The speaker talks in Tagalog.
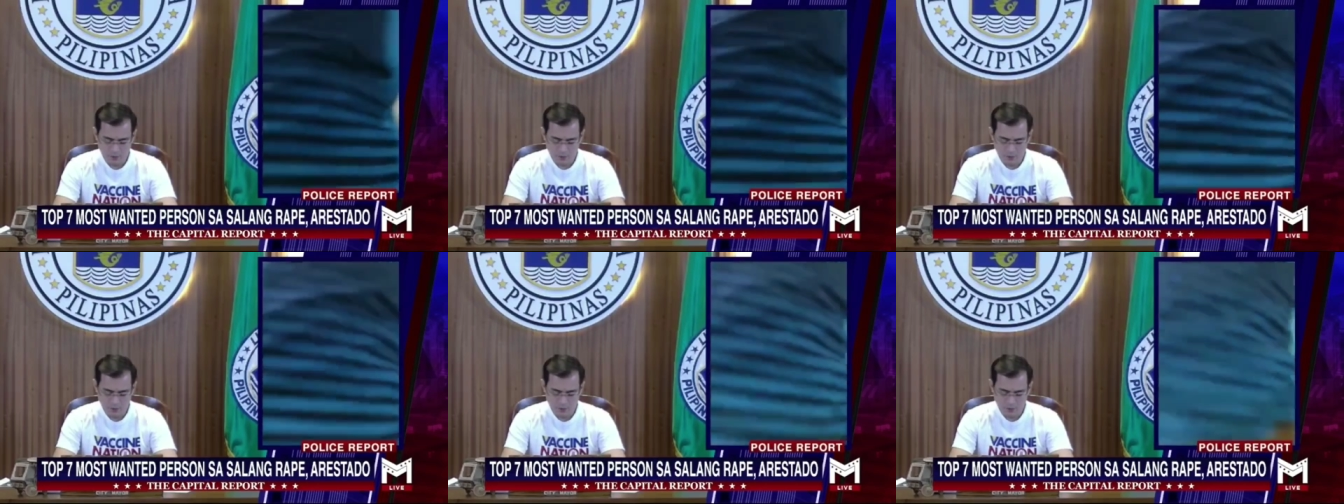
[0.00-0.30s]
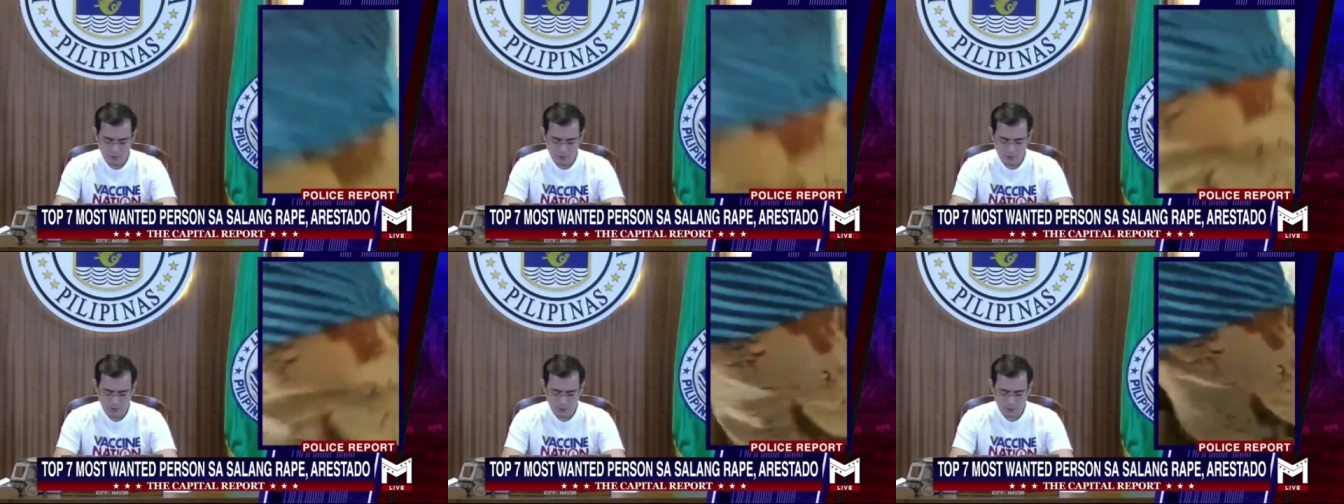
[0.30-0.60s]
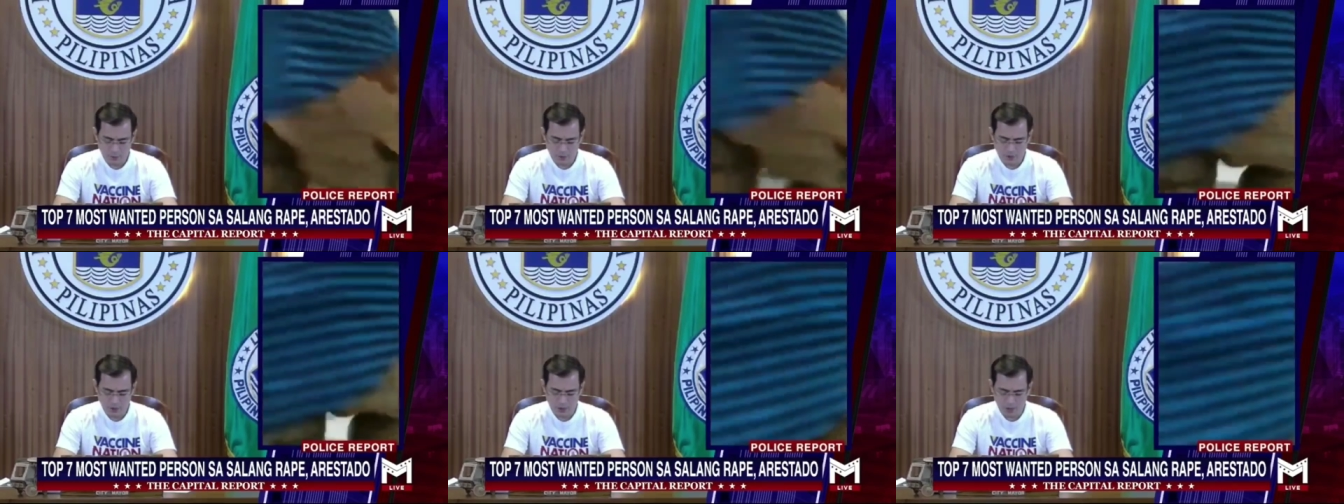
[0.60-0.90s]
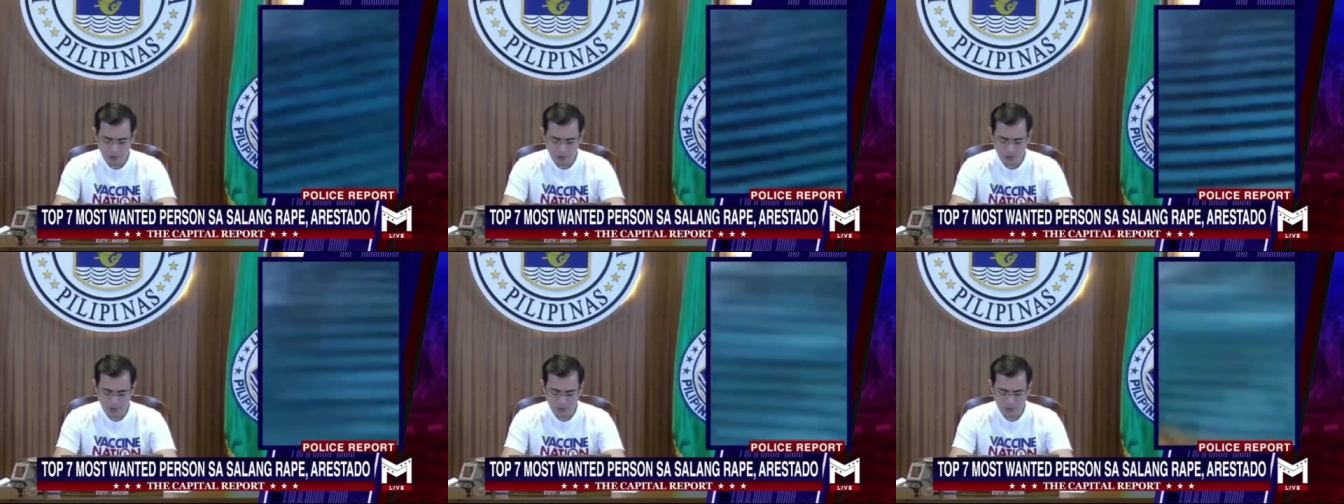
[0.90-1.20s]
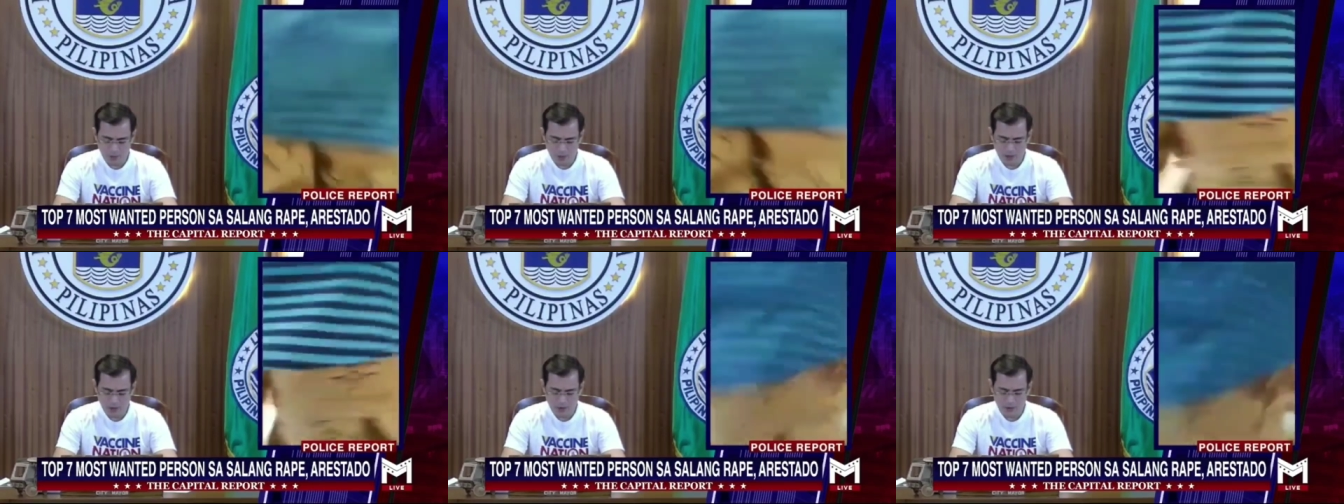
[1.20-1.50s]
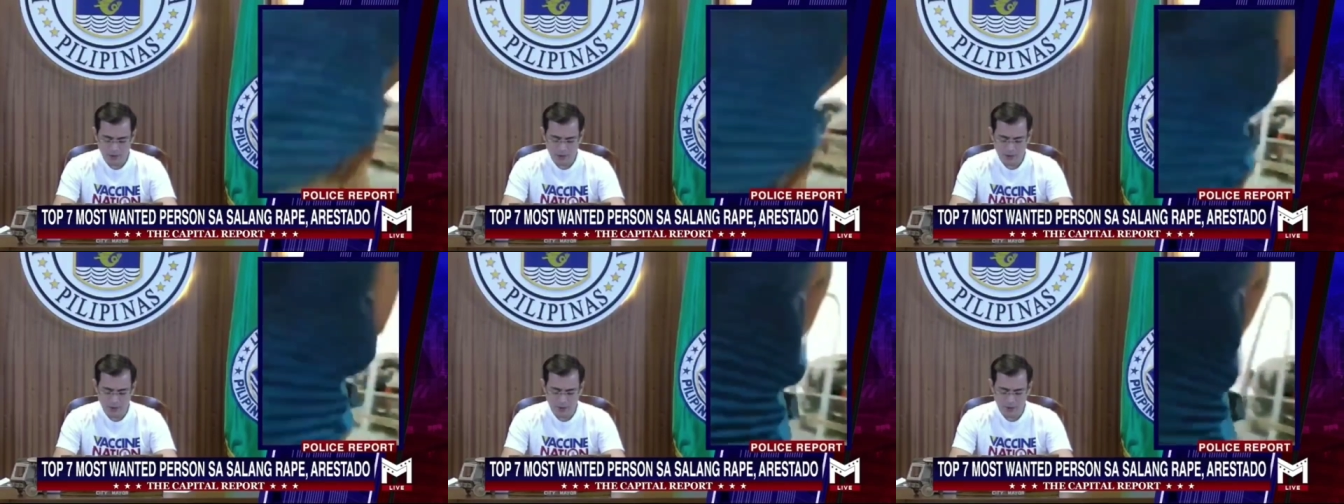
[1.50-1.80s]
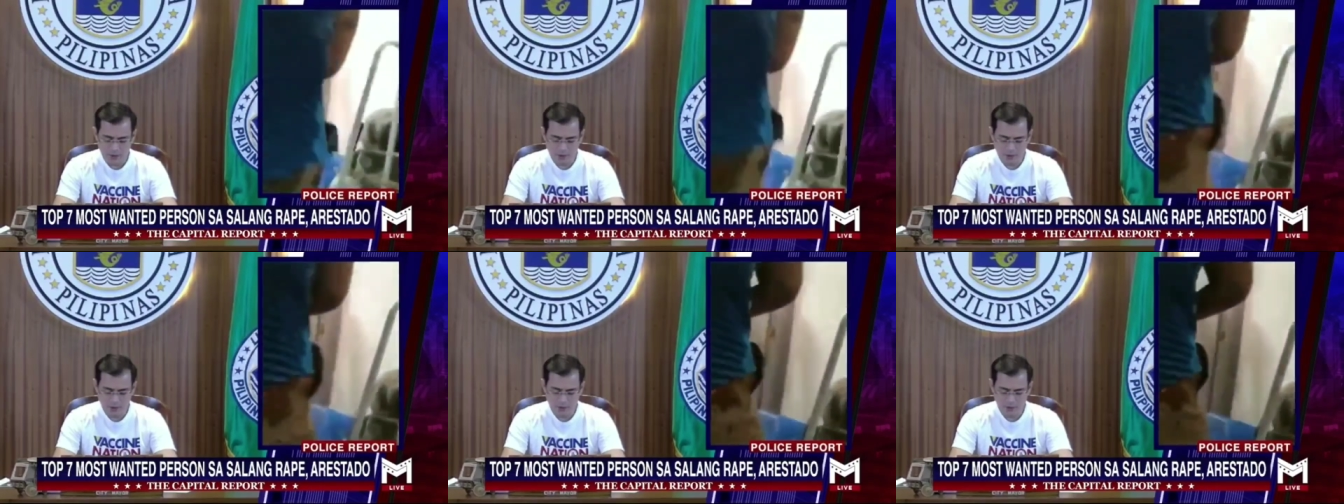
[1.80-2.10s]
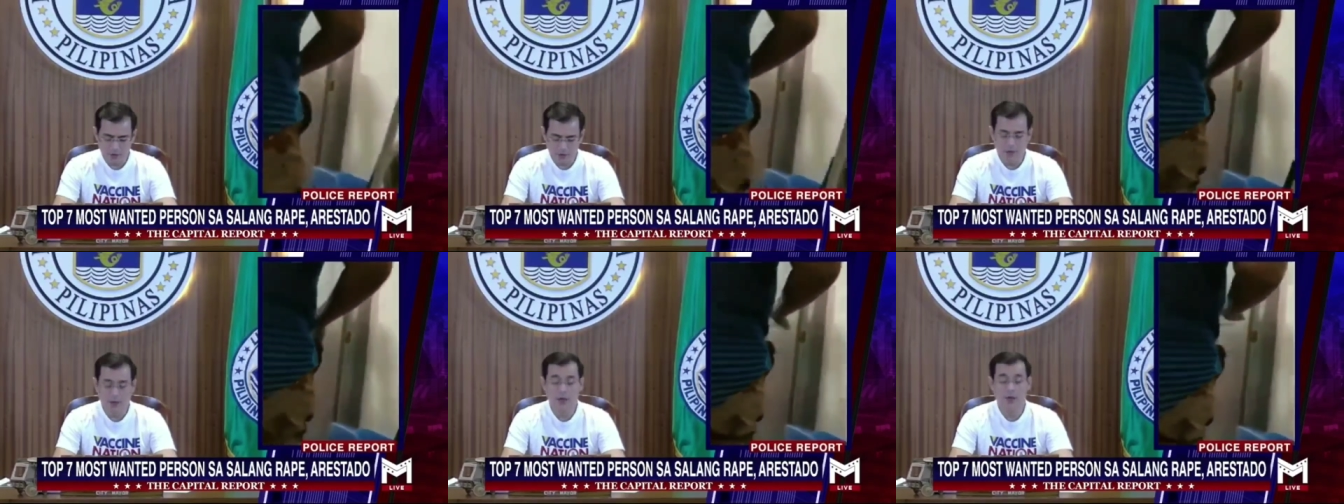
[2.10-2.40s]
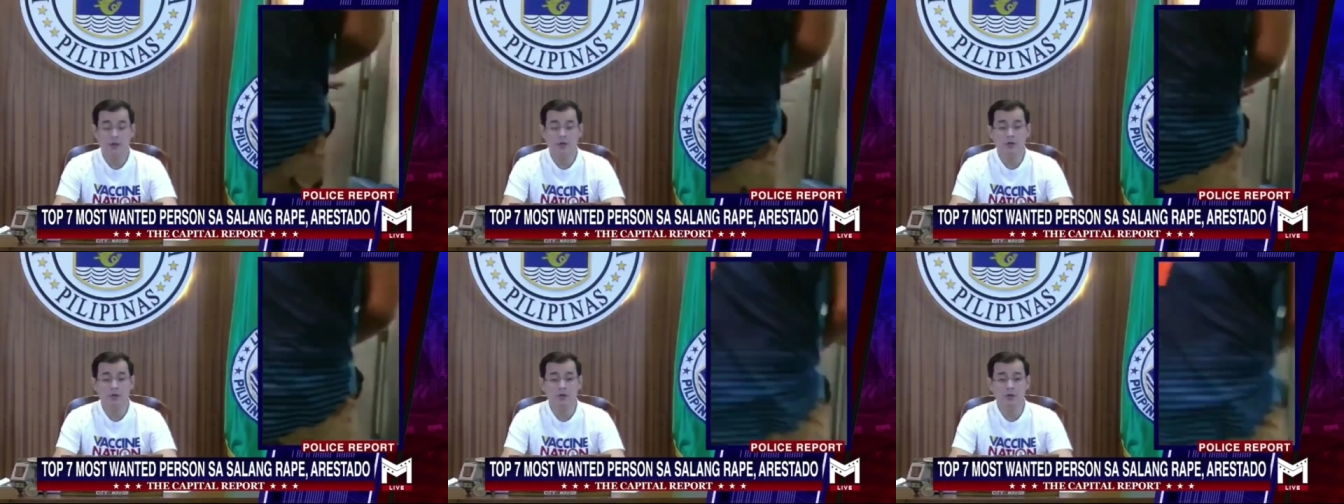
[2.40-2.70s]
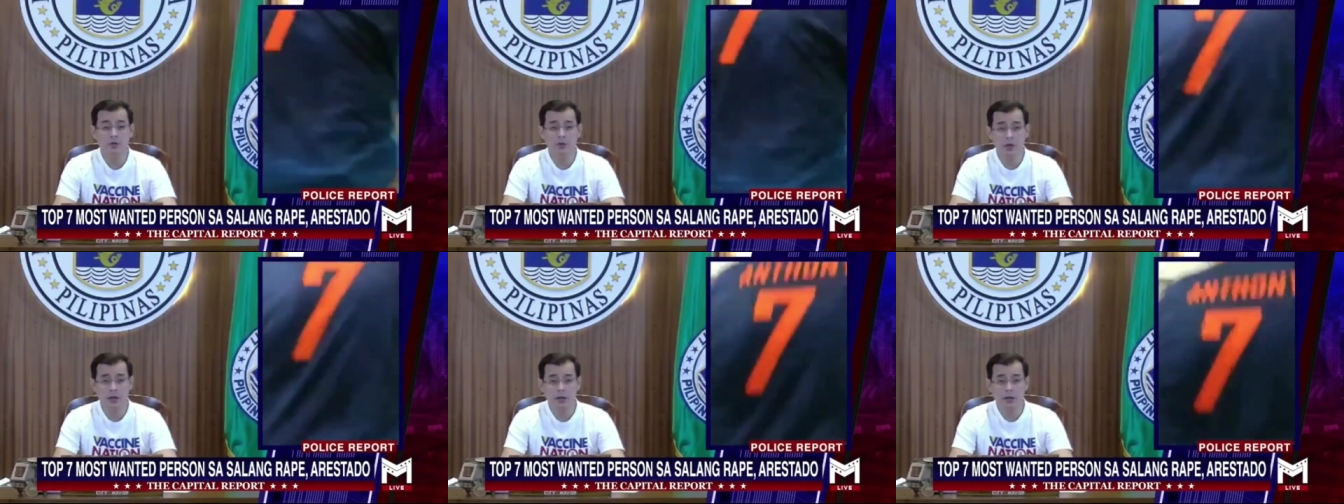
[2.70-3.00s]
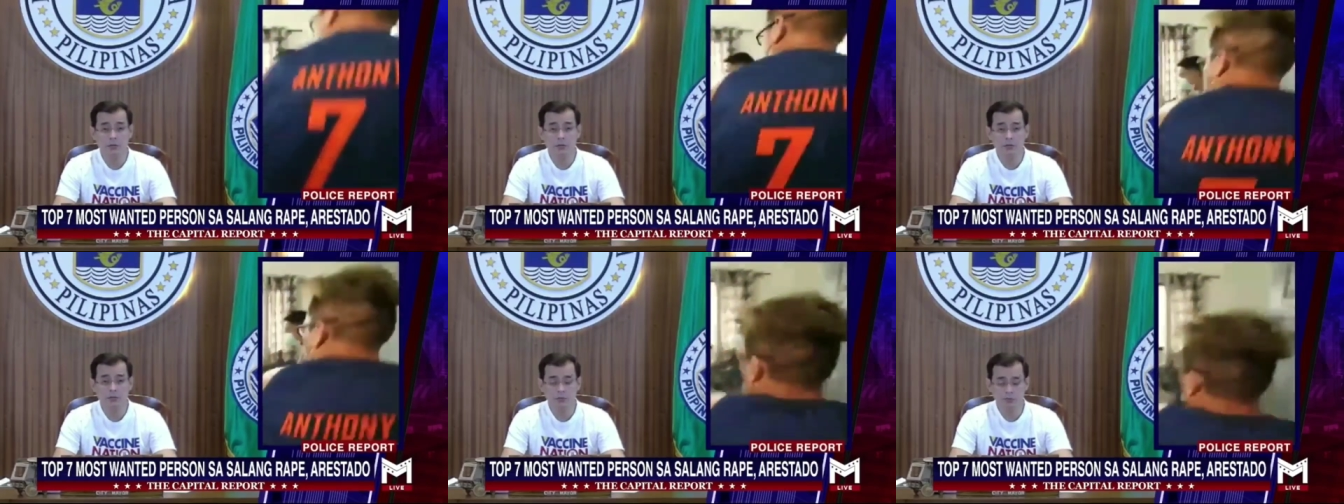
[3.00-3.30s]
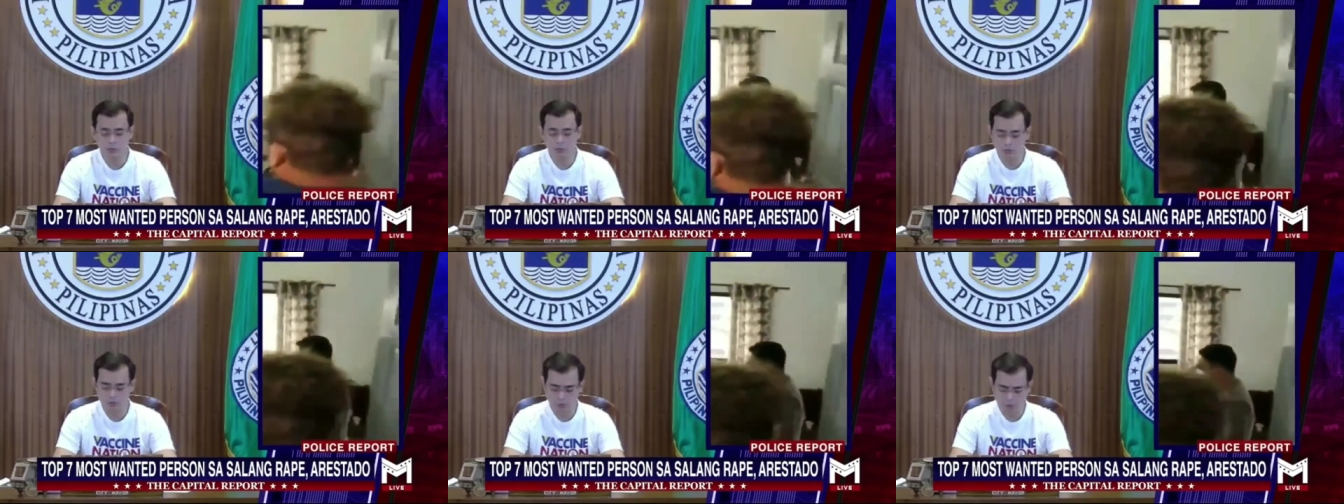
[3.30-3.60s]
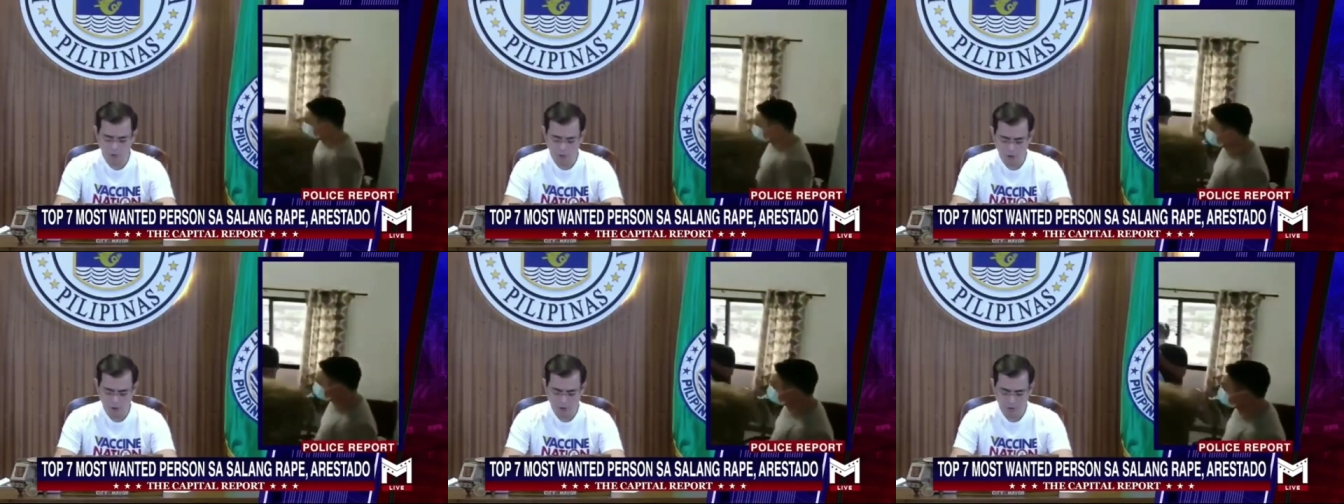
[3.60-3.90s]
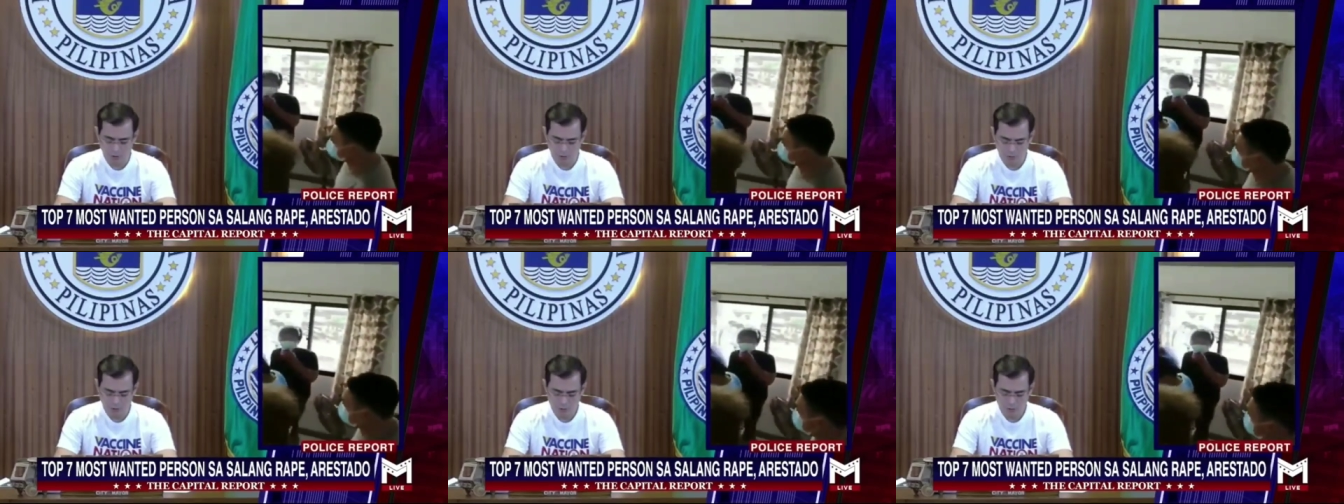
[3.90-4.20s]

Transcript: Siya po ay nakuha sa Quezon Street, Tondo.